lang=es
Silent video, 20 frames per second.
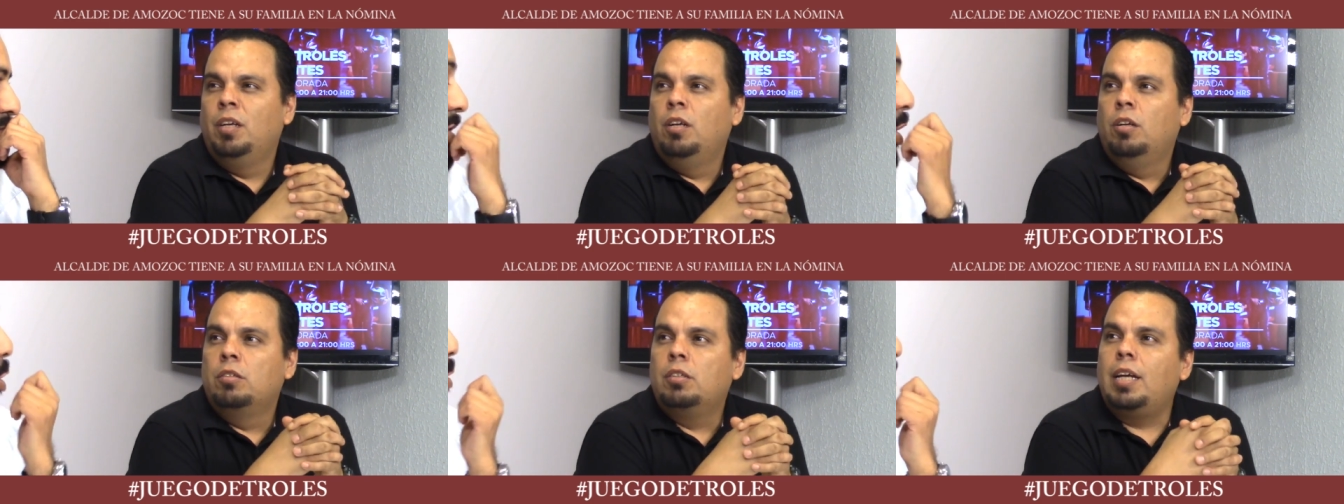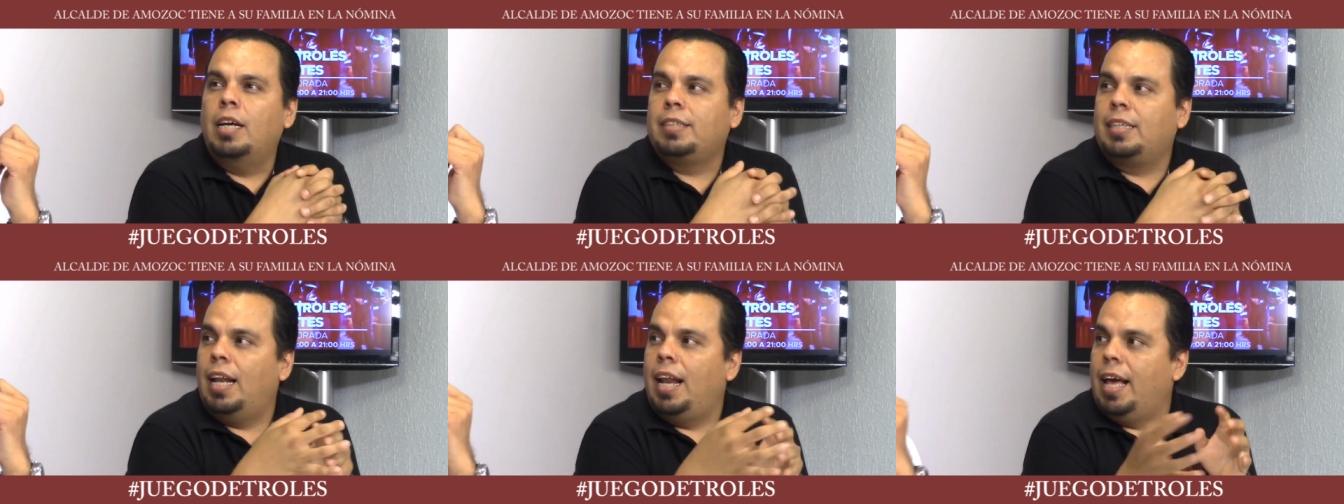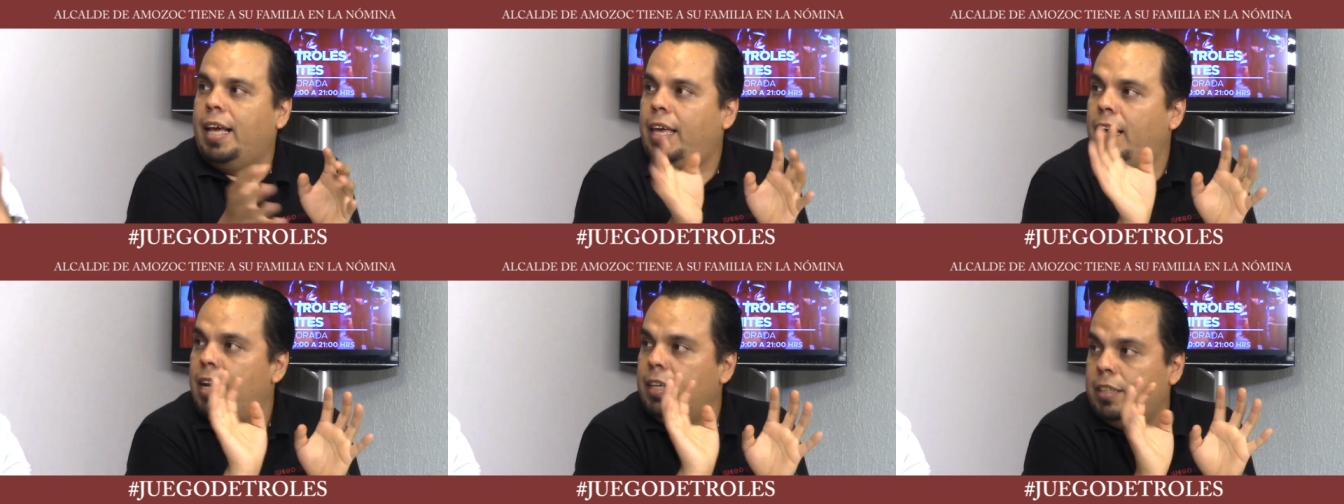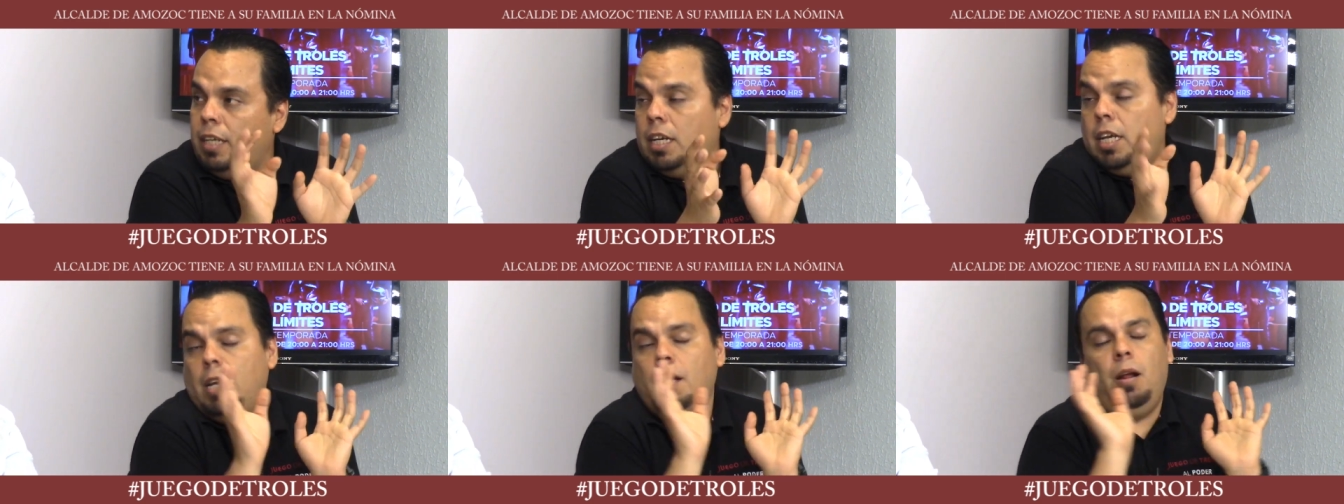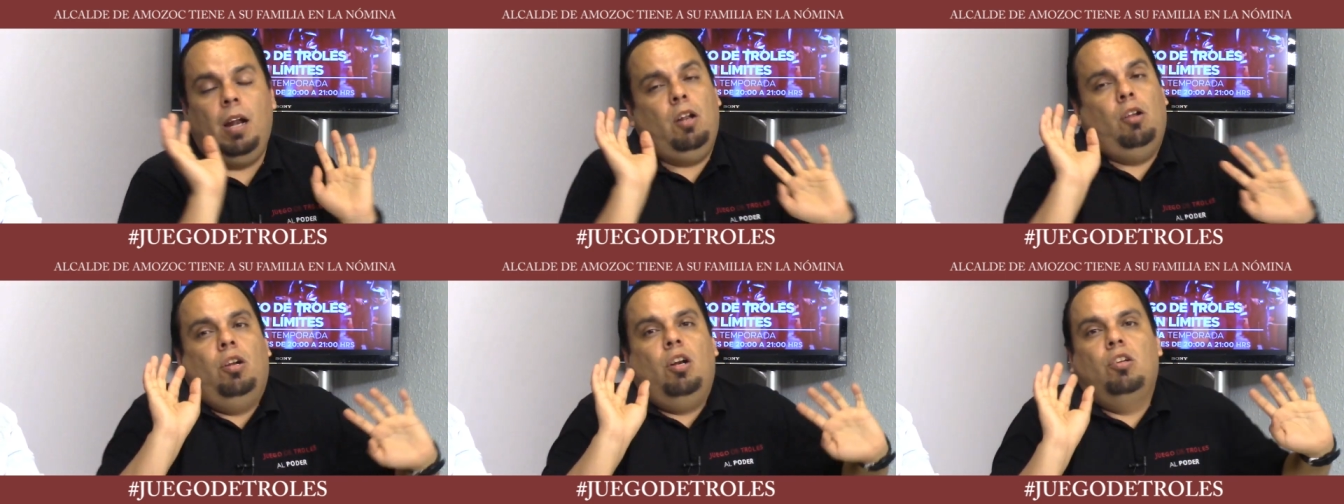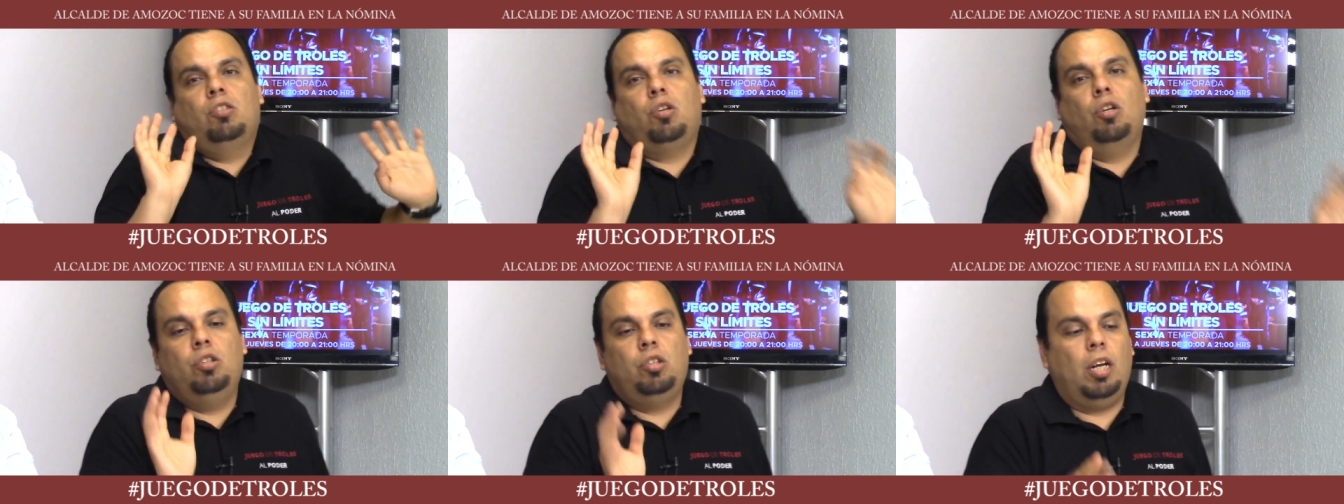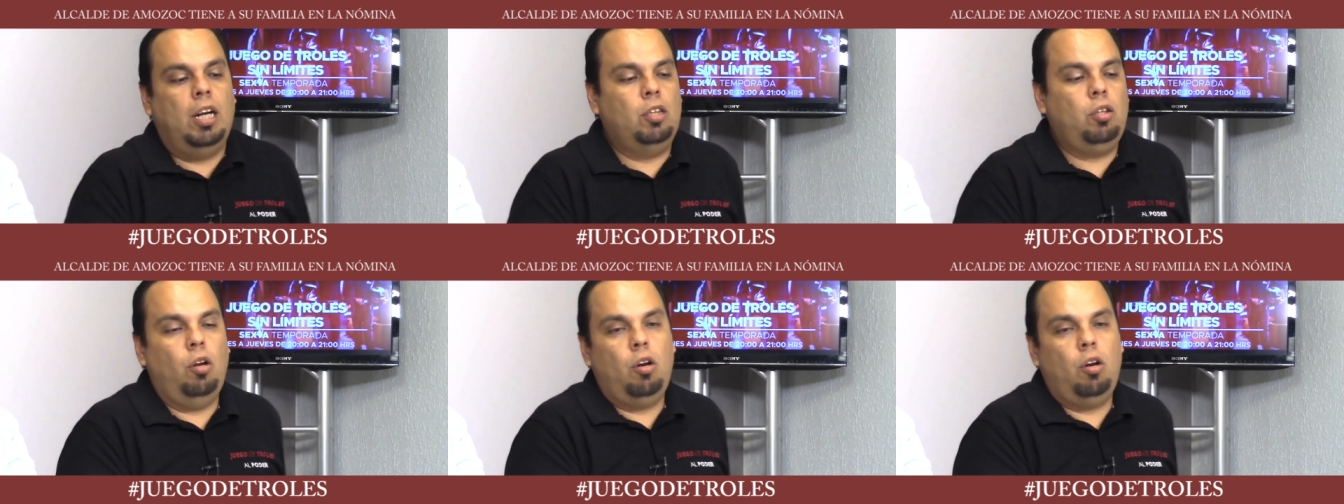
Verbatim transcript: O sea, se la quiere decir, él no los contrató,